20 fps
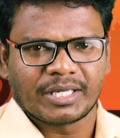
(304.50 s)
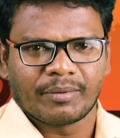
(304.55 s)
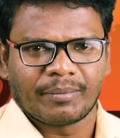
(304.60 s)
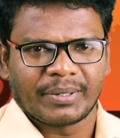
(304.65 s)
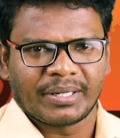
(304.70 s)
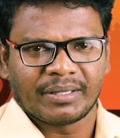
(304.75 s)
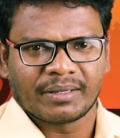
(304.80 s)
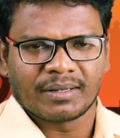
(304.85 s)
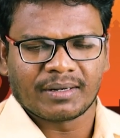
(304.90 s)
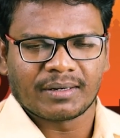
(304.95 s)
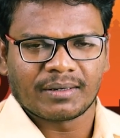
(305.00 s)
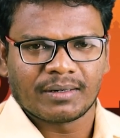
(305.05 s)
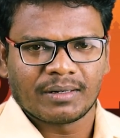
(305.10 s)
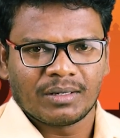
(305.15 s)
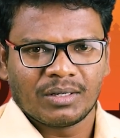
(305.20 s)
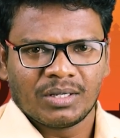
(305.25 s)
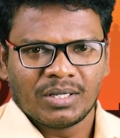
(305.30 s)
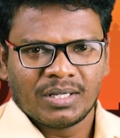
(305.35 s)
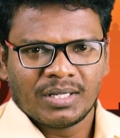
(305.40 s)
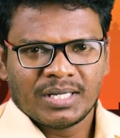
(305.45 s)
செய்யப்படுகிறார்
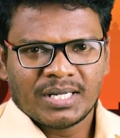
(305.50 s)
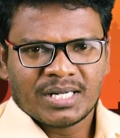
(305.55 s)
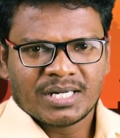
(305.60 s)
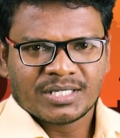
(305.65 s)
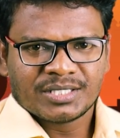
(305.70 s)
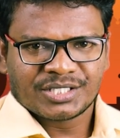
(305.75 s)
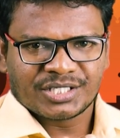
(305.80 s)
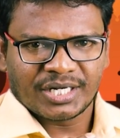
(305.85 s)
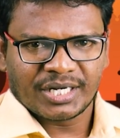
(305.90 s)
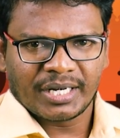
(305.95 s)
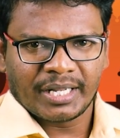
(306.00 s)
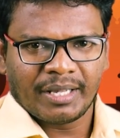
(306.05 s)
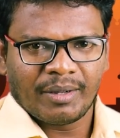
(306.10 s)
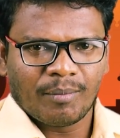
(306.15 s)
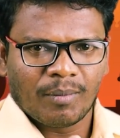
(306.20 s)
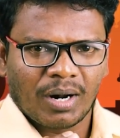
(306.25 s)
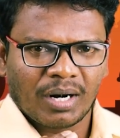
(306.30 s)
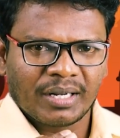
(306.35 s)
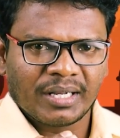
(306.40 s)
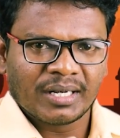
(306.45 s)
சென்னை
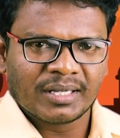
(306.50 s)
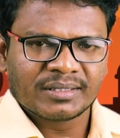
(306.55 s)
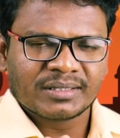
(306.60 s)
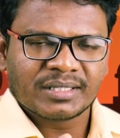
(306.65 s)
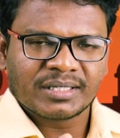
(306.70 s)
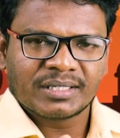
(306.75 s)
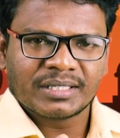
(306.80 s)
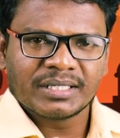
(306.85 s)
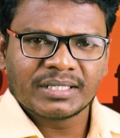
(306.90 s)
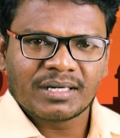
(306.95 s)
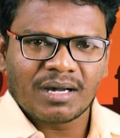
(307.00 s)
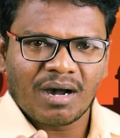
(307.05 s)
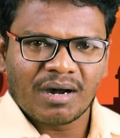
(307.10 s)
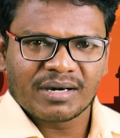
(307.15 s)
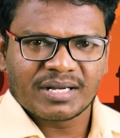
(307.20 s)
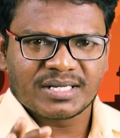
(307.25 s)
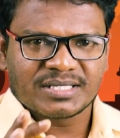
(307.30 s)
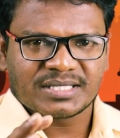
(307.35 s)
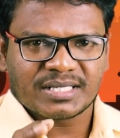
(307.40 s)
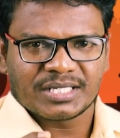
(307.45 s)
மாநிலத்திற்கு
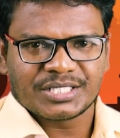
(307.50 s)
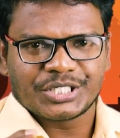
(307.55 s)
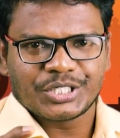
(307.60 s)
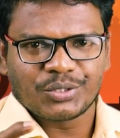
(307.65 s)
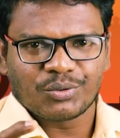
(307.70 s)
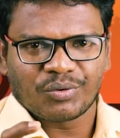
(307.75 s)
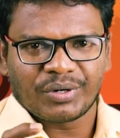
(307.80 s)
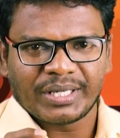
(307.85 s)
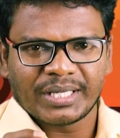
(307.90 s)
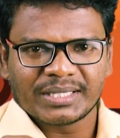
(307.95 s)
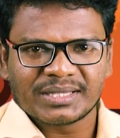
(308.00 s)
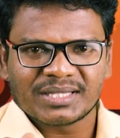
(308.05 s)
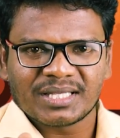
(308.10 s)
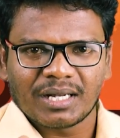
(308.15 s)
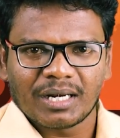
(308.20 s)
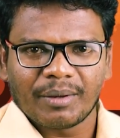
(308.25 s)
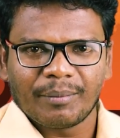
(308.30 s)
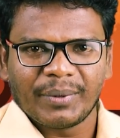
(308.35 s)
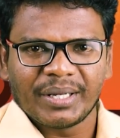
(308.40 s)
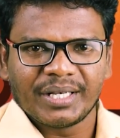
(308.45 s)
காங்கிரஸ் கட்சியினுடைய
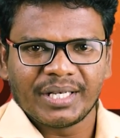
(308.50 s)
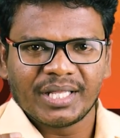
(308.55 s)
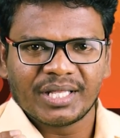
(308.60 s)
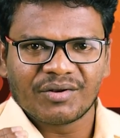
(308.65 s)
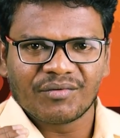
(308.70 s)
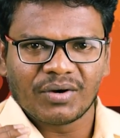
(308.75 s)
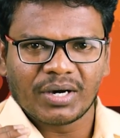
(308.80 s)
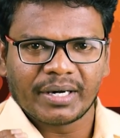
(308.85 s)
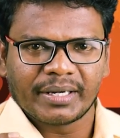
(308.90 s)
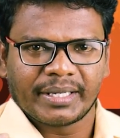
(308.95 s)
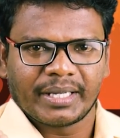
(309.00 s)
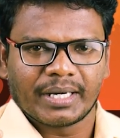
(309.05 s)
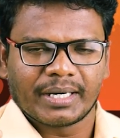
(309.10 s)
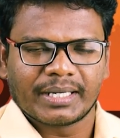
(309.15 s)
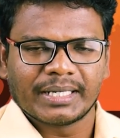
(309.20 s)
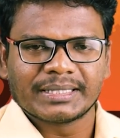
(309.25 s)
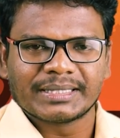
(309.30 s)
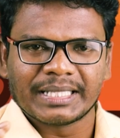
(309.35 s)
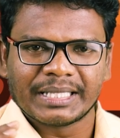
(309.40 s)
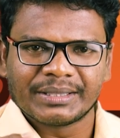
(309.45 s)
தலைமை
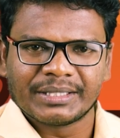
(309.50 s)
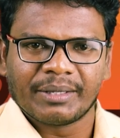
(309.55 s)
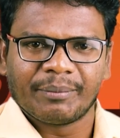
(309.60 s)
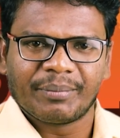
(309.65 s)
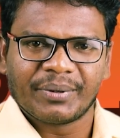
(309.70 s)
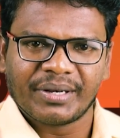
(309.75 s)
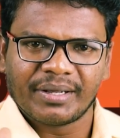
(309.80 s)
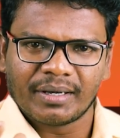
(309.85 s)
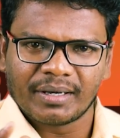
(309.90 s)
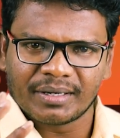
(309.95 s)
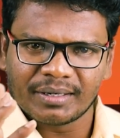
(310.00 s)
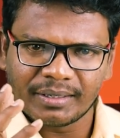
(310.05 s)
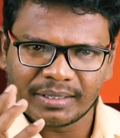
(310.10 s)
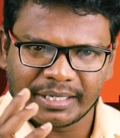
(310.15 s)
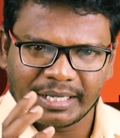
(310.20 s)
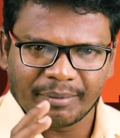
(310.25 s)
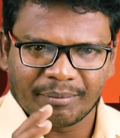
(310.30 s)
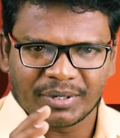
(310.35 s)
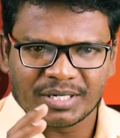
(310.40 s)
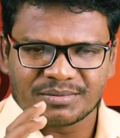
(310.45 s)
நிர்வாகியாக தந்தை பெரியார்
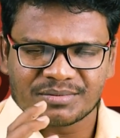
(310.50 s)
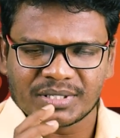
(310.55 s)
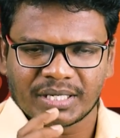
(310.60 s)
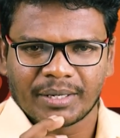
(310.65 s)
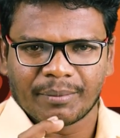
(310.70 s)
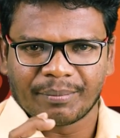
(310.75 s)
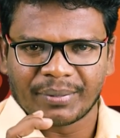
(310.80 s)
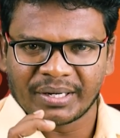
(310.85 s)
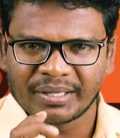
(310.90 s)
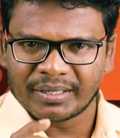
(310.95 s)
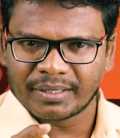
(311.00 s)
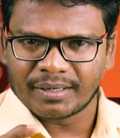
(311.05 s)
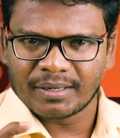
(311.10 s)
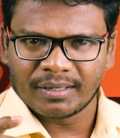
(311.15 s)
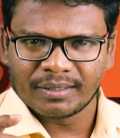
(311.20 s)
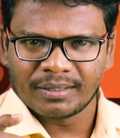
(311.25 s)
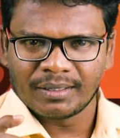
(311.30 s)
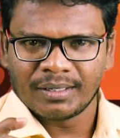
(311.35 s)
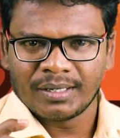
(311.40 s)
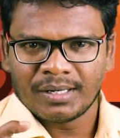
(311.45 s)
நியமனம்
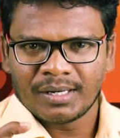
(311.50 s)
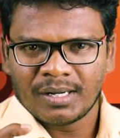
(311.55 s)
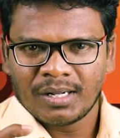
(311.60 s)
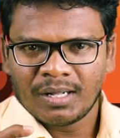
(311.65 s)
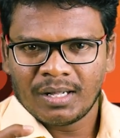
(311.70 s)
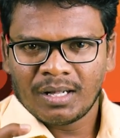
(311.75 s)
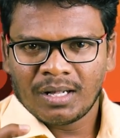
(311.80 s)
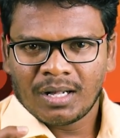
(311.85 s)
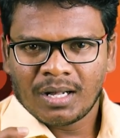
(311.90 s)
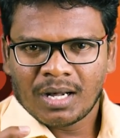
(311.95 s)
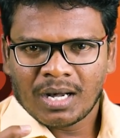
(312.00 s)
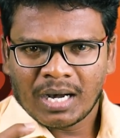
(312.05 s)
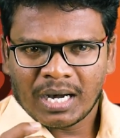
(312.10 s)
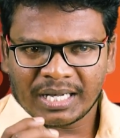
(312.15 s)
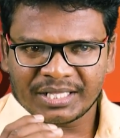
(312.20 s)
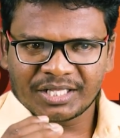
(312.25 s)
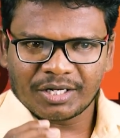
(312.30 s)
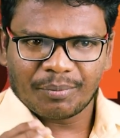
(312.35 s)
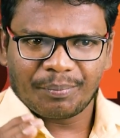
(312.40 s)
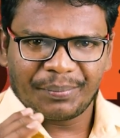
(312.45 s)
செய்யப்படுகிறார்
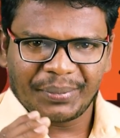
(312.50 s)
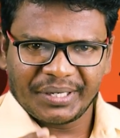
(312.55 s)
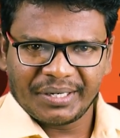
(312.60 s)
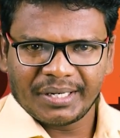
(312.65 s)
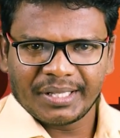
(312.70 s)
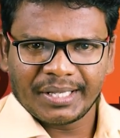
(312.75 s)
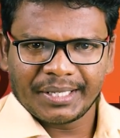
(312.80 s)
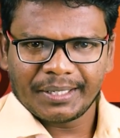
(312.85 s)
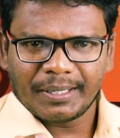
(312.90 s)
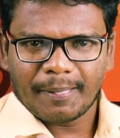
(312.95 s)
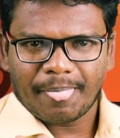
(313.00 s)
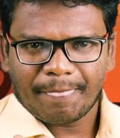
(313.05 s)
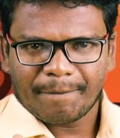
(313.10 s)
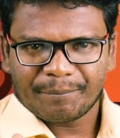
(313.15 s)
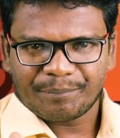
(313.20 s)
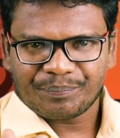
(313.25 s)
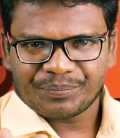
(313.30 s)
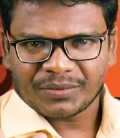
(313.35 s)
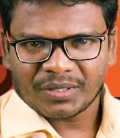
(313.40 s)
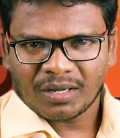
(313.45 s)
அதன் பின்னர்
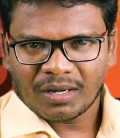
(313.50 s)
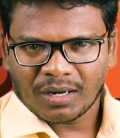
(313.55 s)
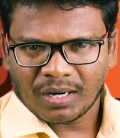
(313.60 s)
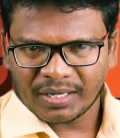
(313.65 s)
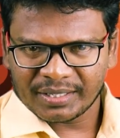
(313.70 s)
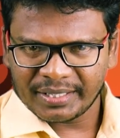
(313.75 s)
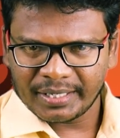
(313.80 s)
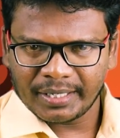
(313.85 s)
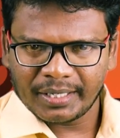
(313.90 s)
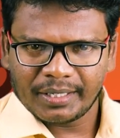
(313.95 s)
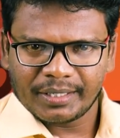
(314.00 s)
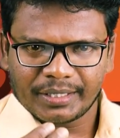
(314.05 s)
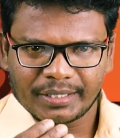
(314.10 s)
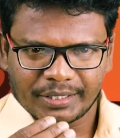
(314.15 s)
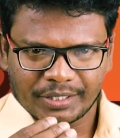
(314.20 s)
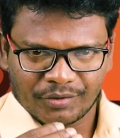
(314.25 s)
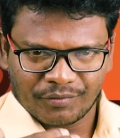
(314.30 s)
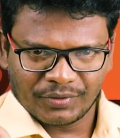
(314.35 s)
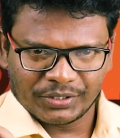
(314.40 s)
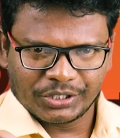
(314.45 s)
அதே
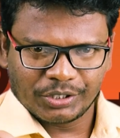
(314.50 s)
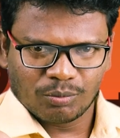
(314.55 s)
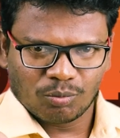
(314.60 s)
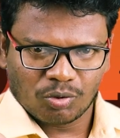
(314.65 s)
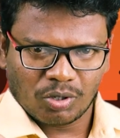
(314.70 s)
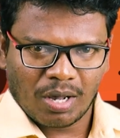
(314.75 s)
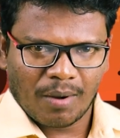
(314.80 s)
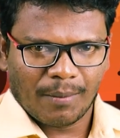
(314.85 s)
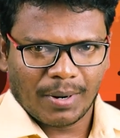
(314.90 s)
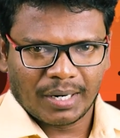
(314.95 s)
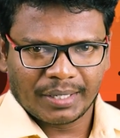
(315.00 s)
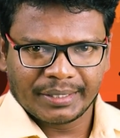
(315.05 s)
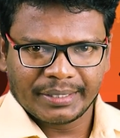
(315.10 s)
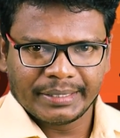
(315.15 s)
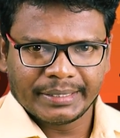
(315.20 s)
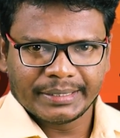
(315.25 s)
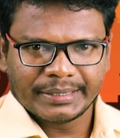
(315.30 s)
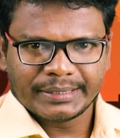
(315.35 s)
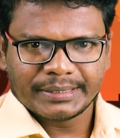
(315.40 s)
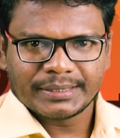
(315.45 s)
இருபத்தி மூணாம்
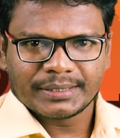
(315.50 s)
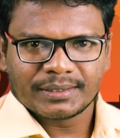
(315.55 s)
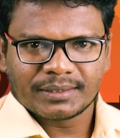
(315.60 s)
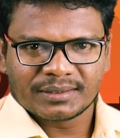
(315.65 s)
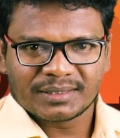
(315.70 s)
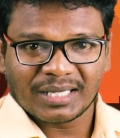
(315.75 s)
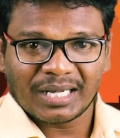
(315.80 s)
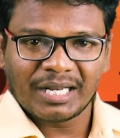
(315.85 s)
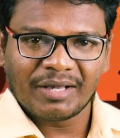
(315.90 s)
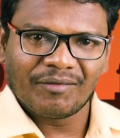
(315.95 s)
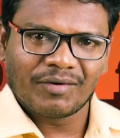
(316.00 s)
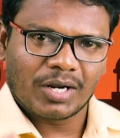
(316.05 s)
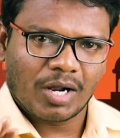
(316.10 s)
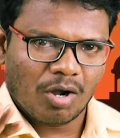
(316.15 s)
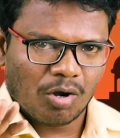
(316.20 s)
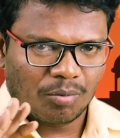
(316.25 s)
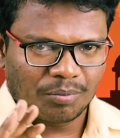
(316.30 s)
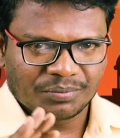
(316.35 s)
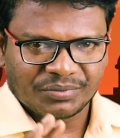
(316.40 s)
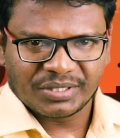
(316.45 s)
ஆண்டு
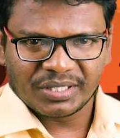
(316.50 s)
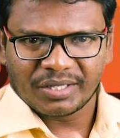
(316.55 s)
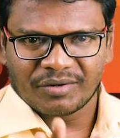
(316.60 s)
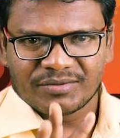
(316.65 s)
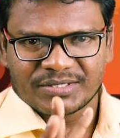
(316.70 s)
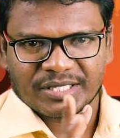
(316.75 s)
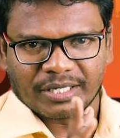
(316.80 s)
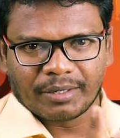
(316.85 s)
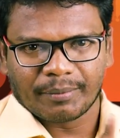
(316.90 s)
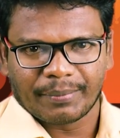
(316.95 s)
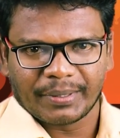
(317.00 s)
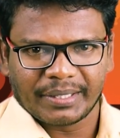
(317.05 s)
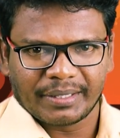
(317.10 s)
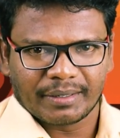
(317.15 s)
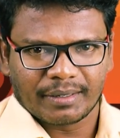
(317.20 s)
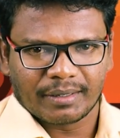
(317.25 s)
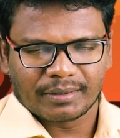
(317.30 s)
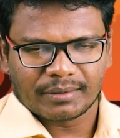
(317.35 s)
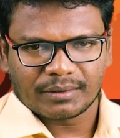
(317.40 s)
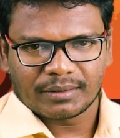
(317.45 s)
தலைவராகவும் தேர்வு
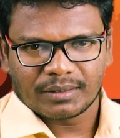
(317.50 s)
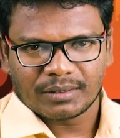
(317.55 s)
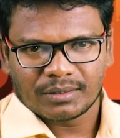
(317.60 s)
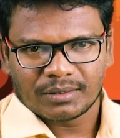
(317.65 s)
செய்யப்படுகிறார்